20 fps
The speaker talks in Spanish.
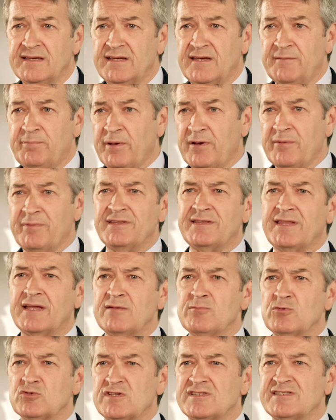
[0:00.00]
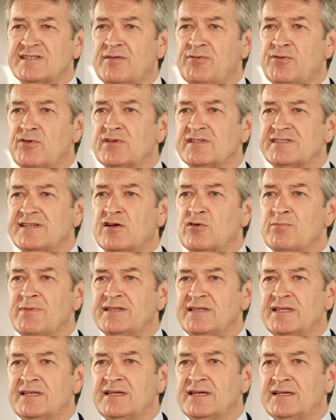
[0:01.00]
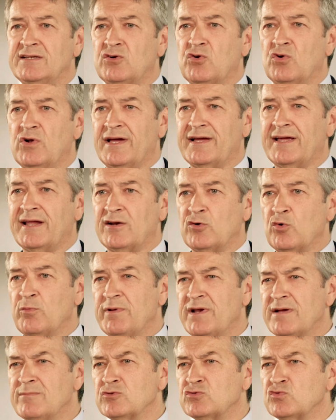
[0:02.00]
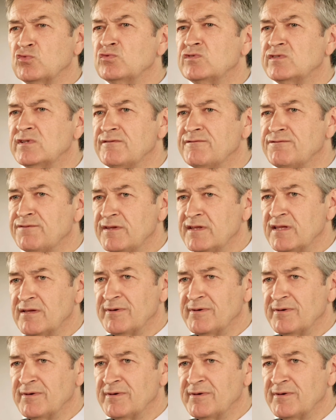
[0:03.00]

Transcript: experimentaremos sensaciones aromáticas con las que recuperamos un sinfín